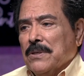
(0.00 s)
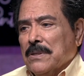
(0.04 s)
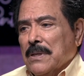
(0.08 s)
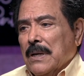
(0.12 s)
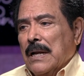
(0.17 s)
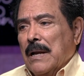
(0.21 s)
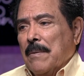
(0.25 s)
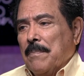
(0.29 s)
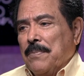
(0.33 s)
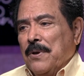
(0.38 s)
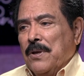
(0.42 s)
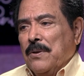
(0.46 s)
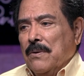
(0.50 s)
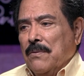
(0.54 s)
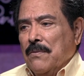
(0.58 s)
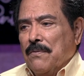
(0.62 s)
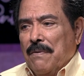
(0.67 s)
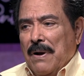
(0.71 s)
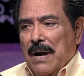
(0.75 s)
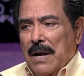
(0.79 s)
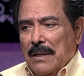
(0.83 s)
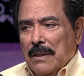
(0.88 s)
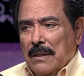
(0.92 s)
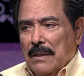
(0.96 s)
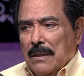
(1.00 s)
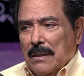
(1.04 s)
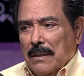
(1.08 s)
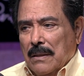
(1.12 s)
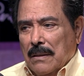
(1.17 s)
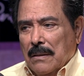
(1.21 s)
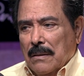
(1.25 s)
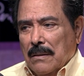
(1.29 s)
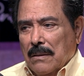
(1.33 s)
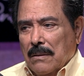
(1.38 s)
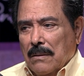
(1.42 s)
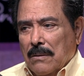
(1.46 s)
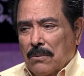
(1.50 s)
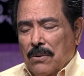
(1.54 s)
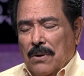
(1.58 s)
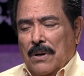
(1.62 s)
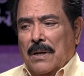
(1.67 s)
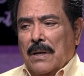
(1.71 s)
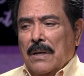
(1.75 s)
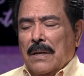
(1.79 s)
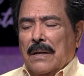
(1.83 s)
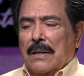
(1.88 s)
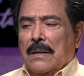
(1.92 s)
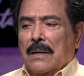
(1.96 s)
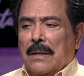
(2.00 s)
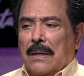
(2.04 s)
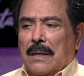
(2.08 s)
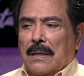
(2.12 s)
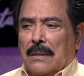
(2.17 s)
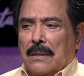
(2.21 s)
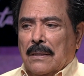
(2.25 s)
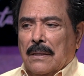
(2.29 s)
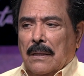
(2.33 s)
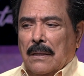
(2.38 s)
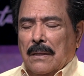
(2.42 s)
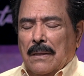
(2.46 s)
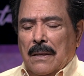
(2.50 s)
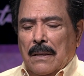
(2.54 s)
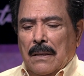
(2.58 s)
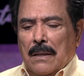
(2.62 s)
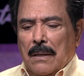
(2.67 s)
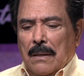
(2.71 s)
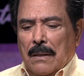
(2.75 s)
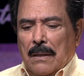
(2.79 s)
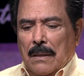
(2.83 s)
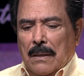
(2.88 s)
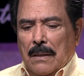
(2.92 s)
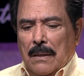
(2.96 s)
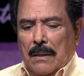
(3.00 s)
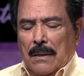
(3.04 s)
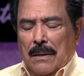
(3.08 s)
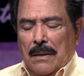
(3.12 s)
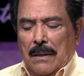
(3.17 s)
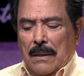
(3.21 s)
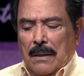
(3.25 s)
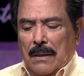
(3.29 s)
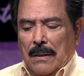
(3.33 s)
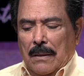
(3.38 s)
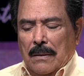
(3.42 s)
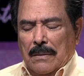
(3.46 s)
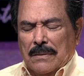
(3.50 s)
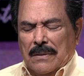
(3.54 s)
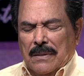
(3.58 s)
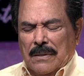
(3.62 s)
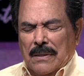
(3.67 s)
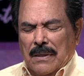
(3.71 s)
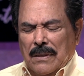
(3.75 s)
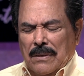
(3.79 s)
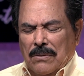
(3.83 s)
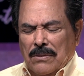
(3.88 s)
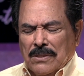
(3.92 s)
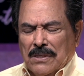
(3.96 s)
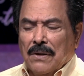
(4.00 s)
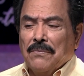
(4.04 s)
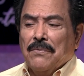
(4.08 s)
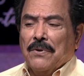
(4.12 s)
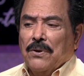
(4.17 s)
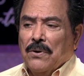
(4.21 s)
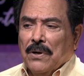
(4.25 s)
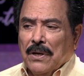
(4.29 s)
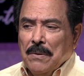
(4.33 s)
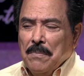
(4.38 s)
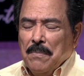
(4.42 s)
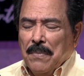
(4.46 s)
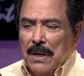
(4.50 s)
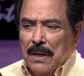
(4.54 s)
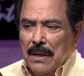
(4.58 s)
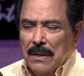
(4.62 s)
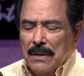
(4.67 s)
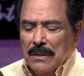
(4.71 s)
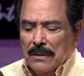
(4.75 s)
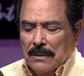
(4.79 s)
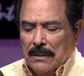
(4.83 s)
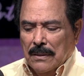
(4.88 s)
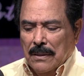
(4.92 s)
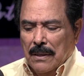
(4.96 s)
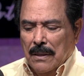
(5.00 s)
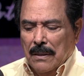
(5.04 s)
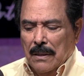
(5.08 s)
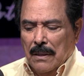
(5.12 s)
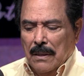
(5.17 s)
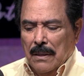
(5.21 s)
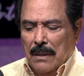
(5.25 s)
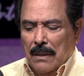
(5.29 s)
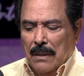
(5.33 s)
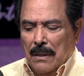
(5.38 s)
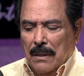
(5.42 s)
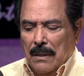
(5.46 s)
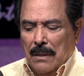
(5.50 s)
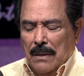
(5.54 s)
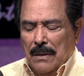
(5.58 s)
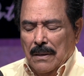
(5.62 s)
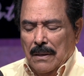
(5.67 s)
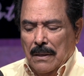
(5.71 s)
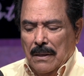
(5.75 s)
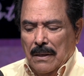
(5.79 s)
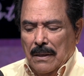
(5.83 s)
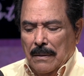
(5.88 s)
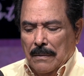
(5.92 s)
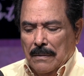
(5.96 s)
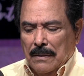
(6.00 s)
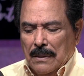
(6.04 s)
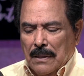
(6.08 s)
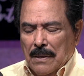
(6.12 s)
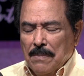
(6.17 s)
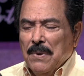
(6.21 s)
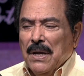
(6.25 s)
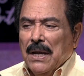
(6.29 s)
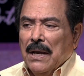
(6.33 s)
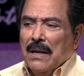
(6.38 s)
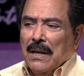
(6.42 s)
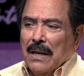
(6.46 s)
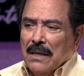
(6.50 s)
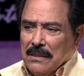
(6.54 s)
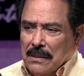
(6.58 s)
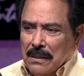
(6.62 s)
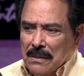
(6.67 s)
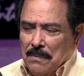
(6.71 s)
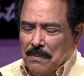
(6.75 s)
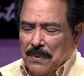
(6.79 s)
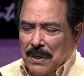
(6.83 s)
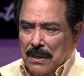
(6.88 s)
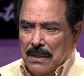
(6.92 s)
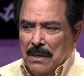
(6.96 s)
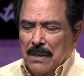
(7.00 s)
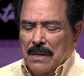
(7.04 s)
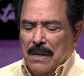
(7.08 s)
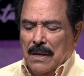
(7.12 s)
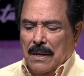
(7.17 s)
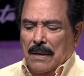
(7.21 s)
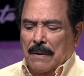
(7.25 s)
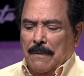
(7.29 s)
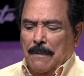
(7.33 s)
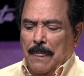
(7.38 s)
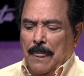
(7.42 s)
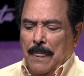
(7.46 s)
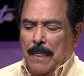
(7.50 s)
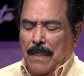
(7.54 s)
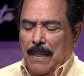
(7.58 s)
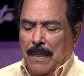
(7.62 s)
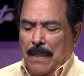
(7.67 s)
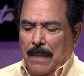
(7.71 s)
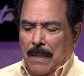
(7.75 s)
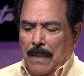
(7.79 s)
pues eran era Pedro Infante, Jorge Negrete, este, José Alfredo Jiménez este Miguel Acés Mejía,